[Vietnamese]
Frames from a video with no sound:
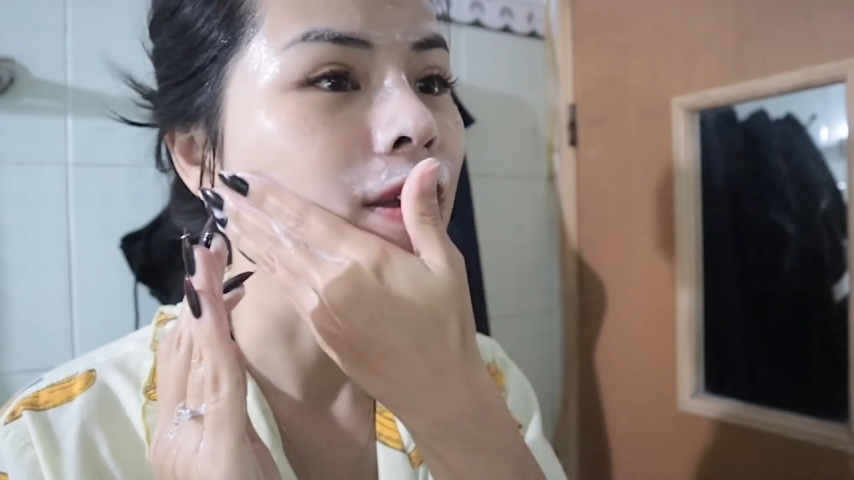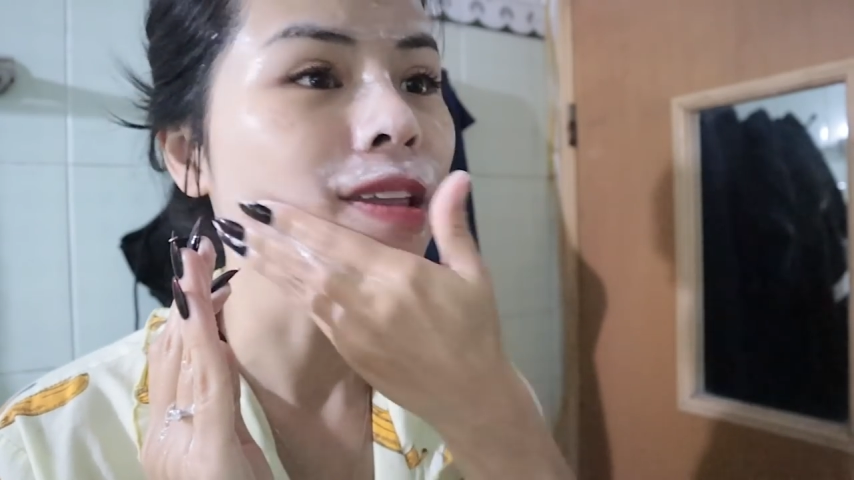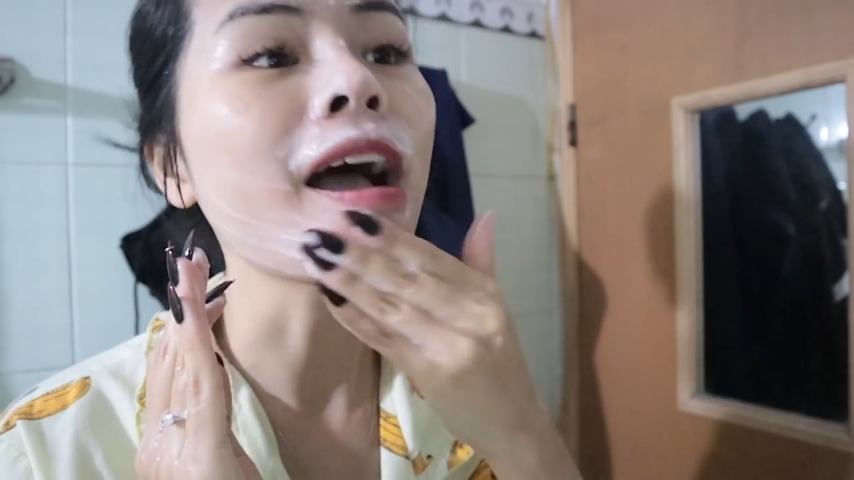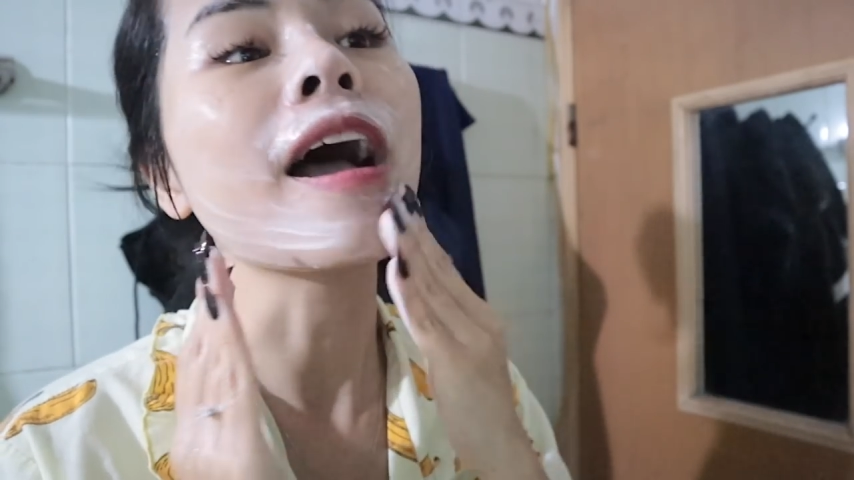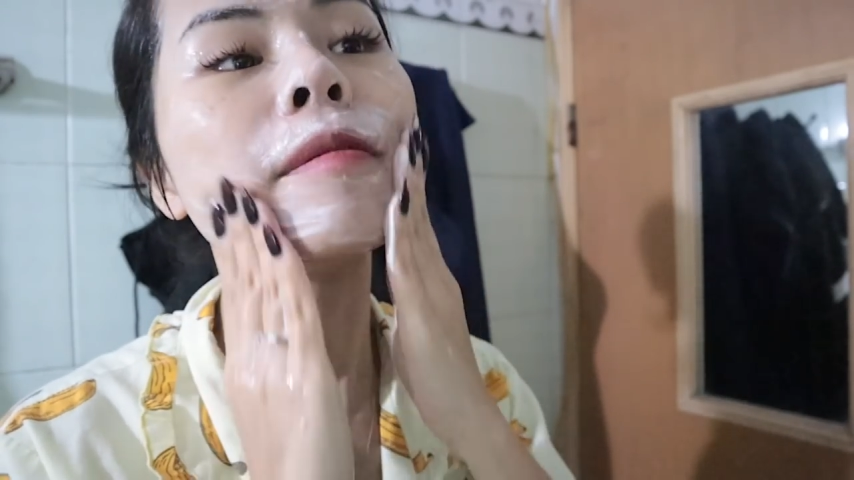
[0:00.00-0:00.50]
nên
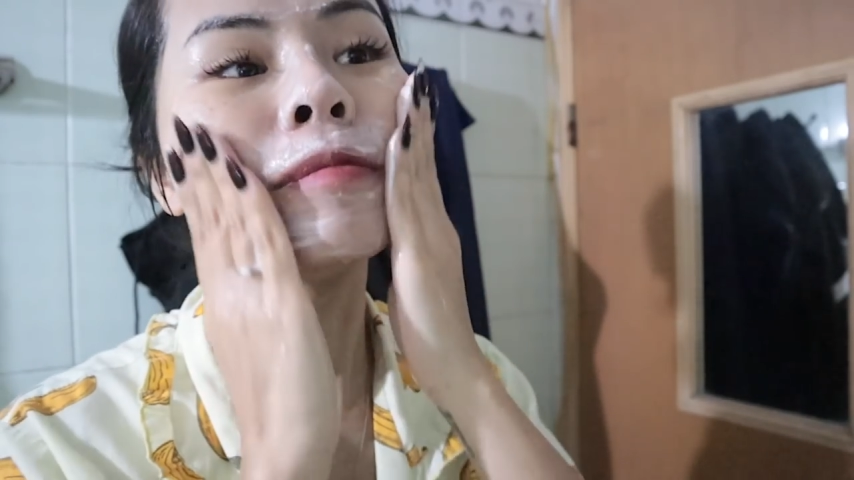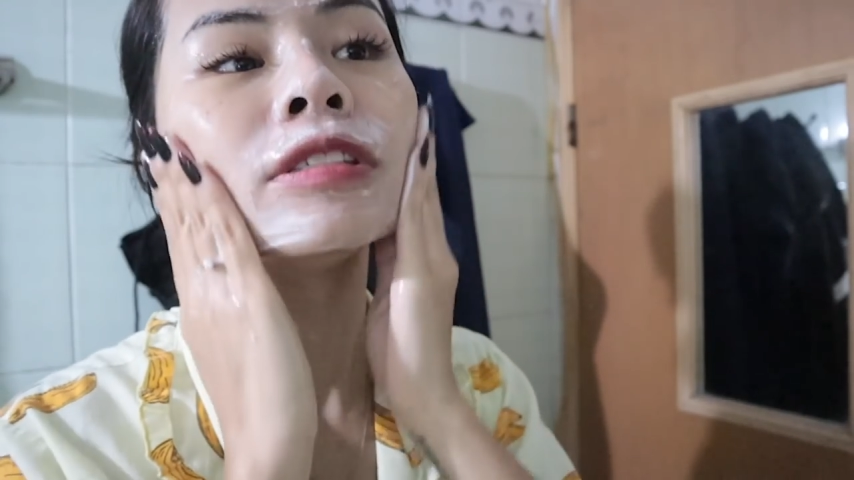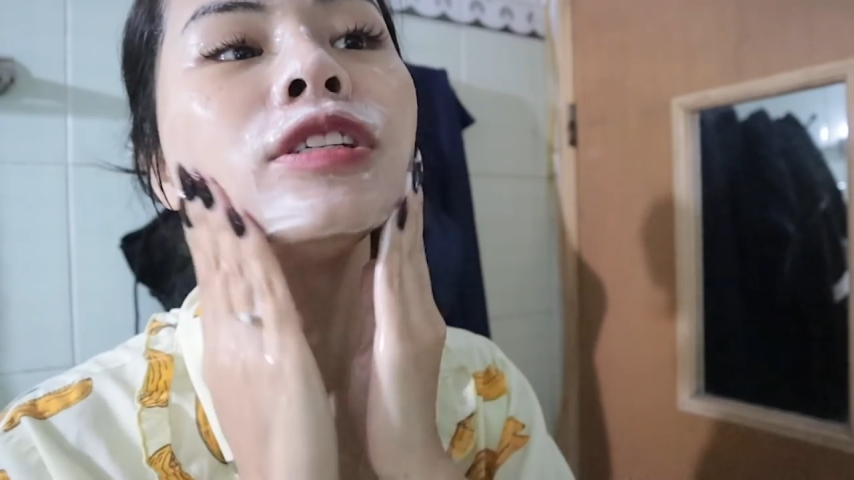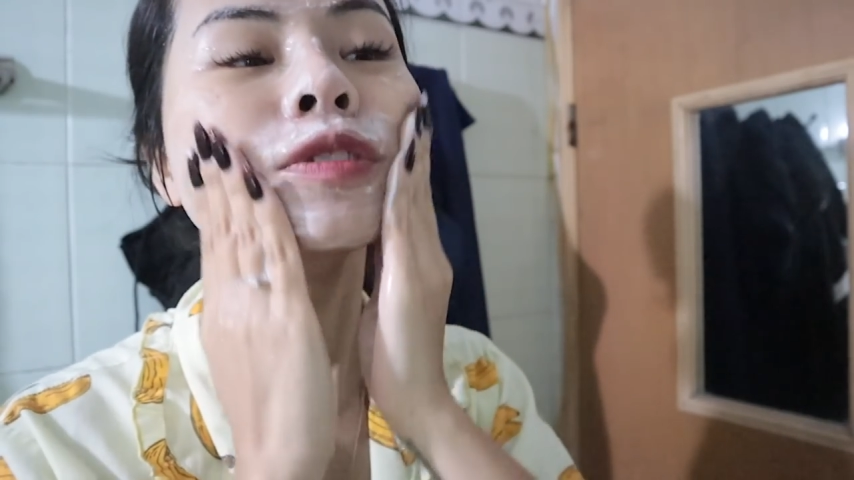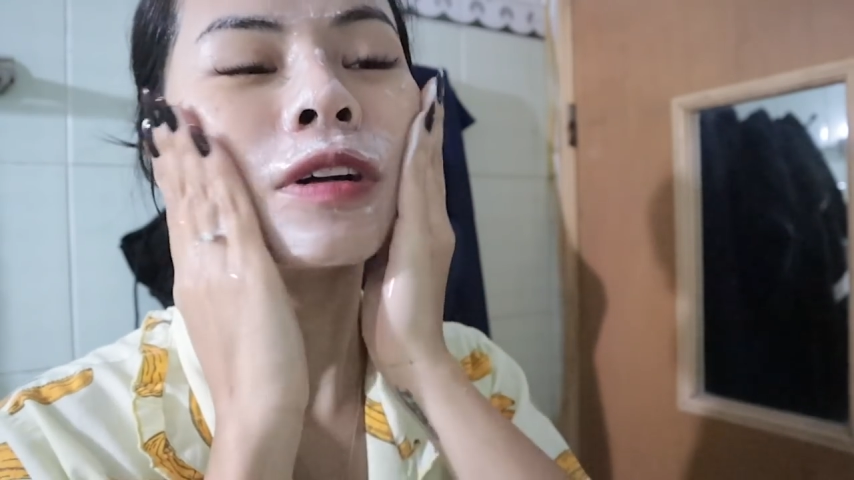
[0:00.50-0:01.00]
thà mình
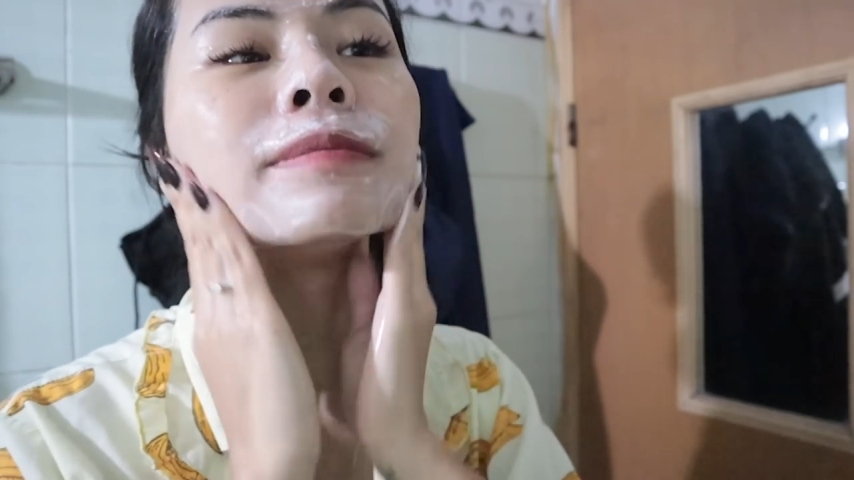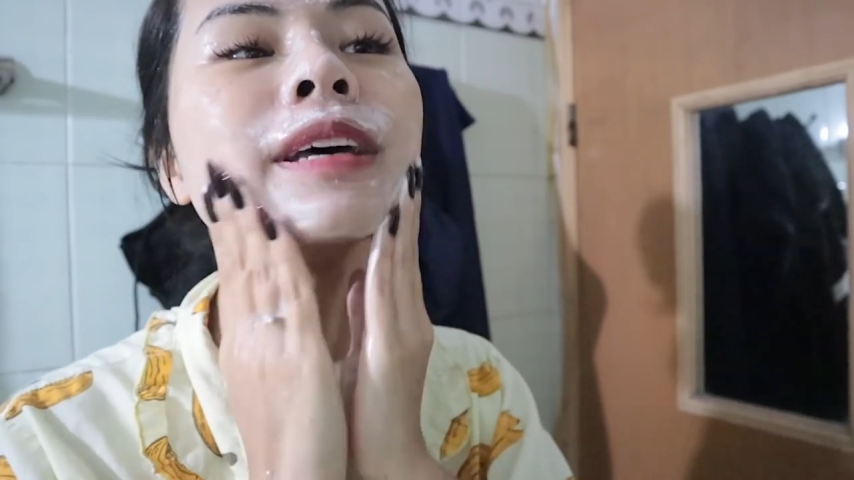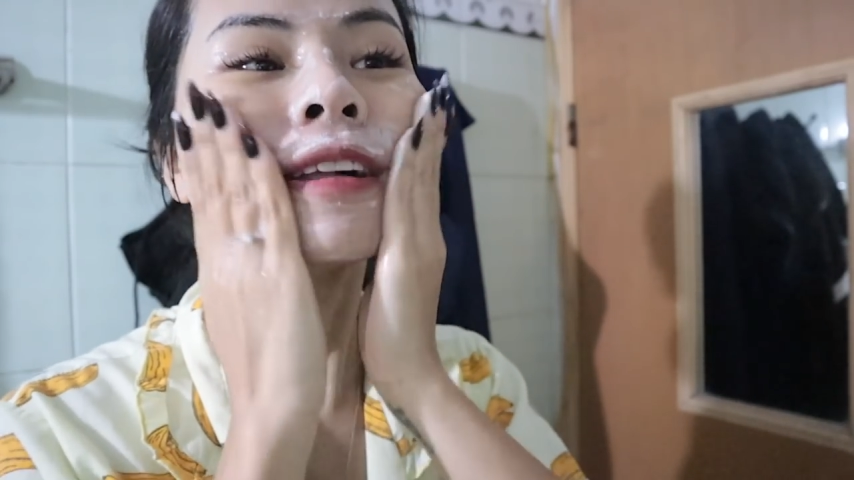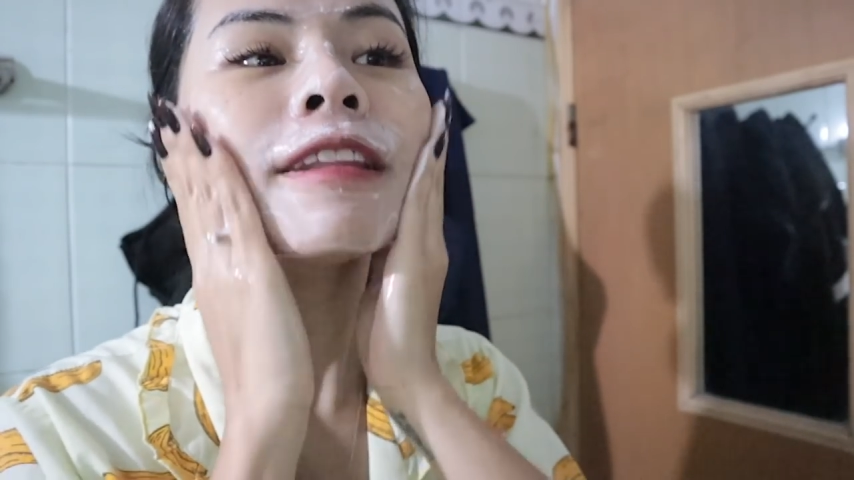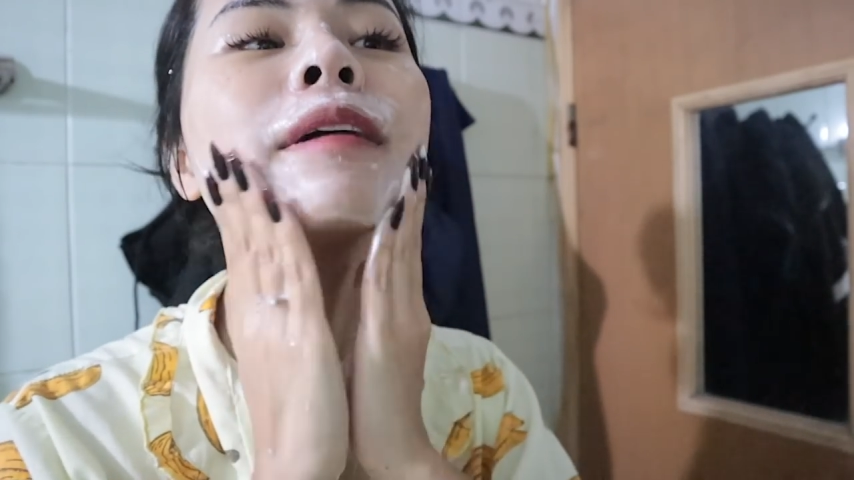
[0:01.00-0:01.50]
chịu cảm
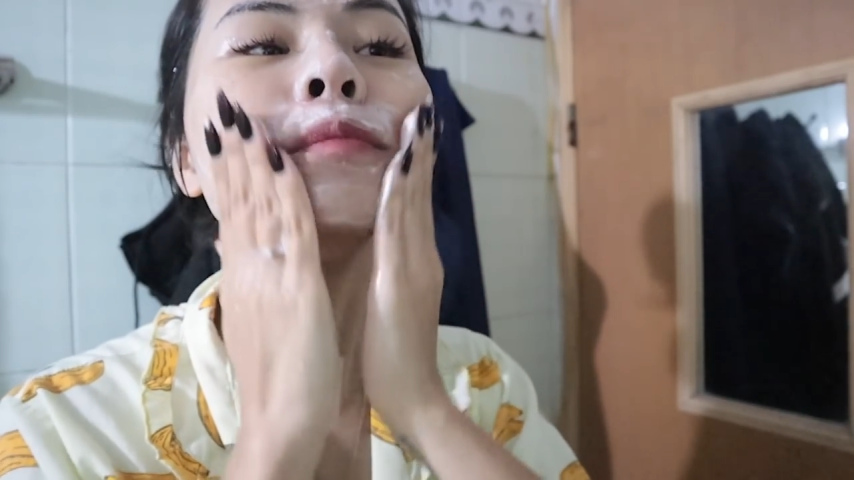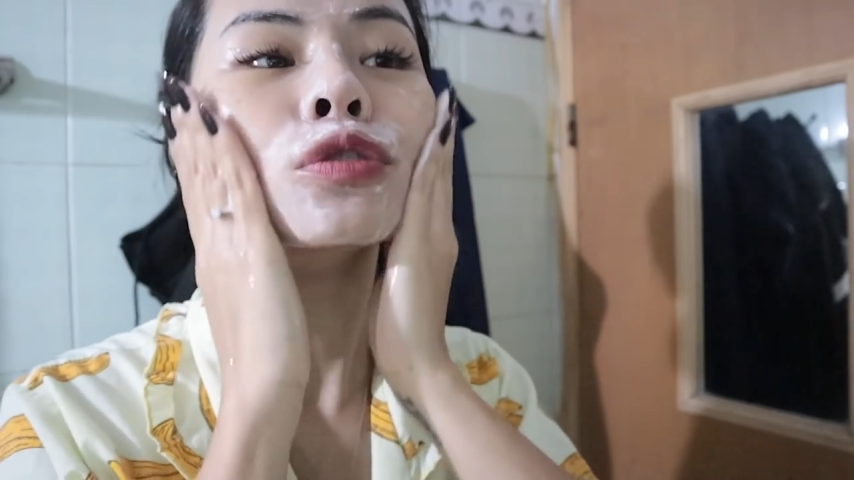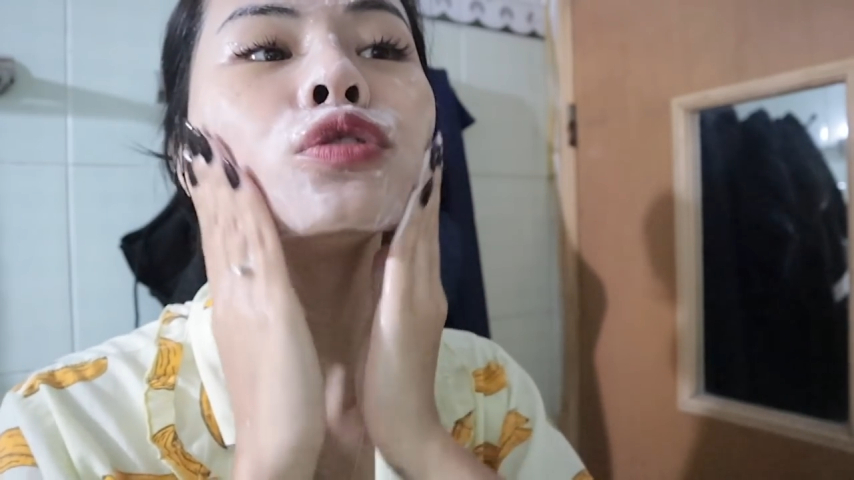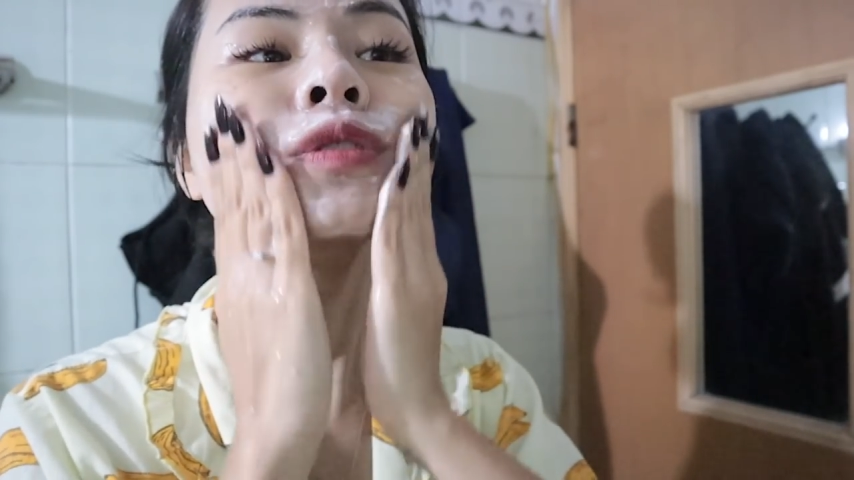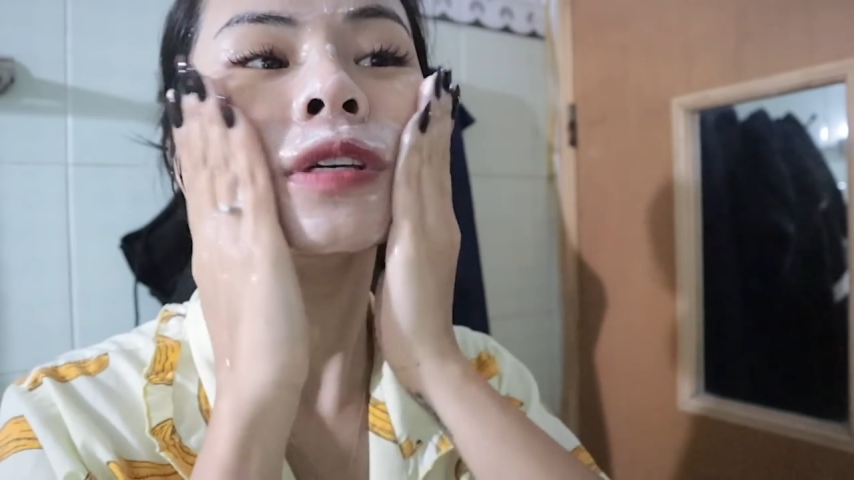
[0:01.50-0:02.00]
giác lạnh một chút